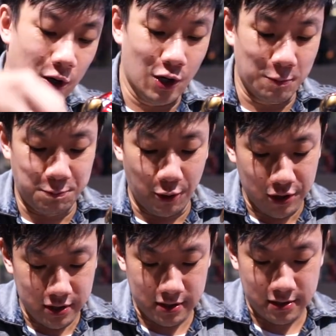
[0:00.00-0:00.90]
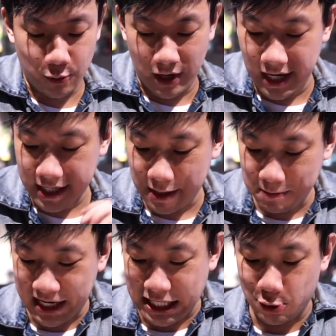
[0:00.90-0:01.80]
Walaupun gue
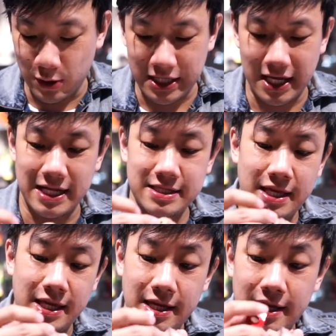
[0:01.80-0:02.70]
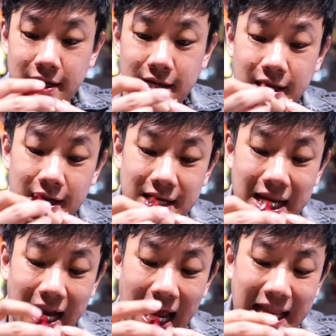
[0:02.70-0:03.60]
yakin begitu kita ganti,
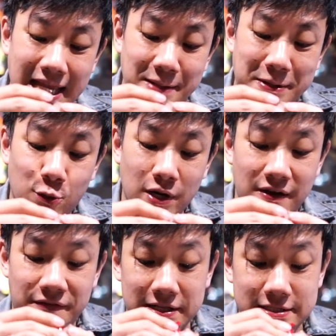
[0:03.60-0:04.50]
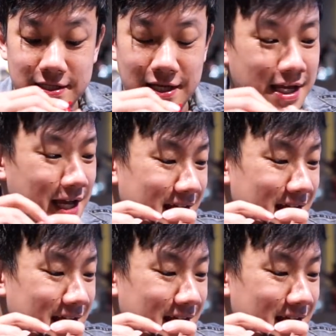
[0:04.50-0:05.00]
nilainya jadi berkurang, friends.